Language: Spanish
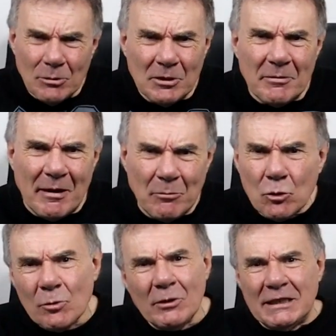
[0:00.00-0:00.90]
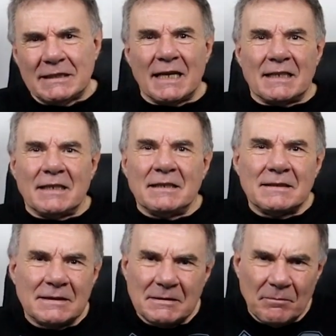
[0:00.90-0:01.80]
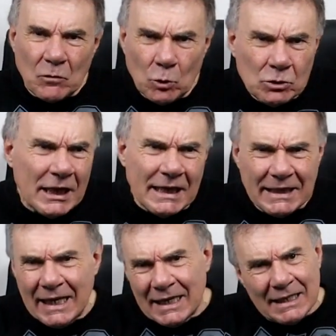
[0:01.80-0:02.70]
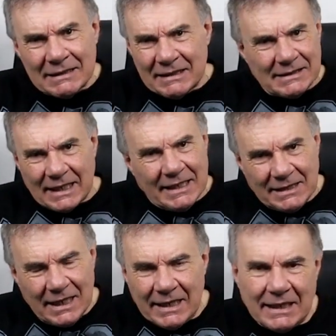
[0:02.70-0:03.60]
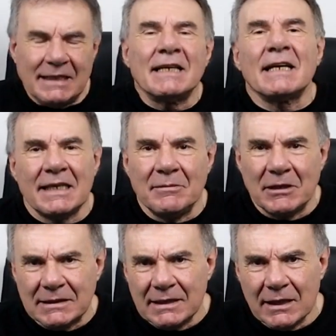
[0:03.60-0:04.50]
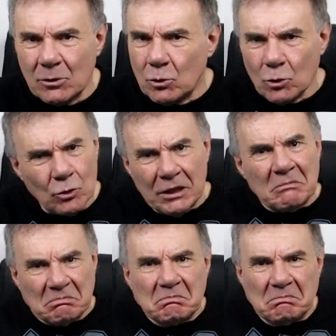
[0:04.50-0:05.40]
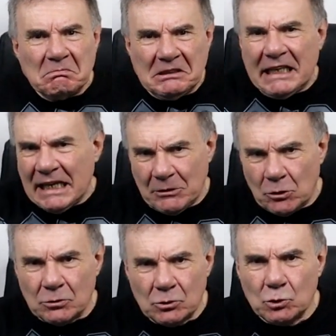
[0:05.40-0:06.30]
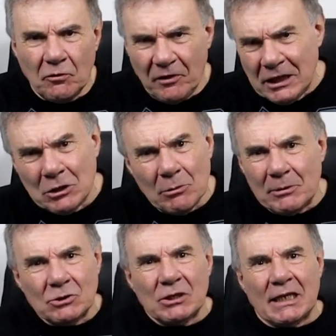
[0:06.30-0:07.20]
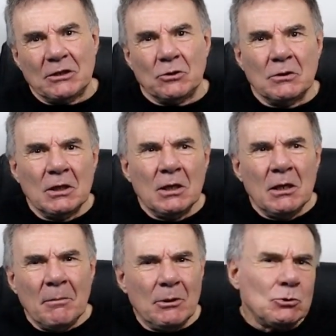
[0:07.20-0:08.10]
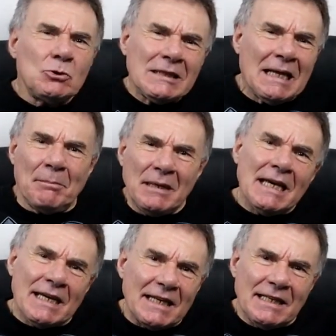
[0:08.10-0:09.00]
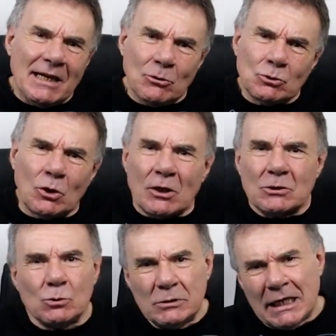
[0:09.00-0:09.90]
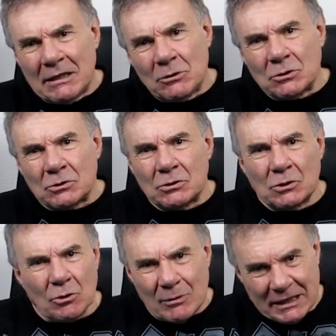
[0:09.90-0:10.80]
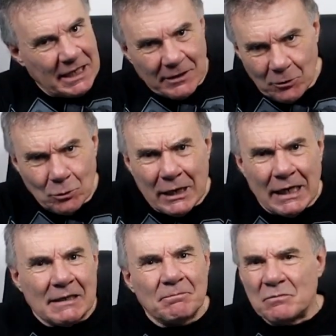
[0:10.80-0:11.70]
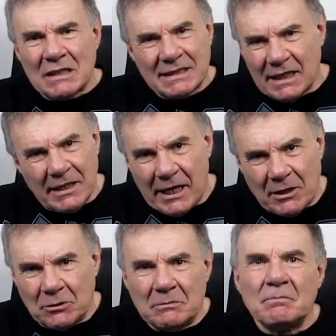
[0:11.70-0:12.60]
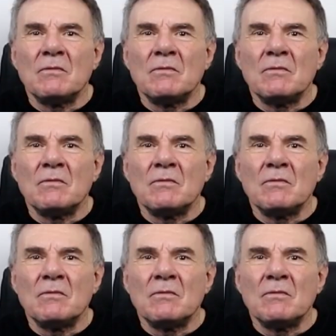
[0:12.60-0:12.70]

¿Cómo le va? Muy buenas tardes. ¿Usted quería que Chacarita le ganara a Gimnasia de Jujuy? Se ganó, sufriendo, pero se ganó. Pero usted también quería otros resultados, como añadidura, se dieron.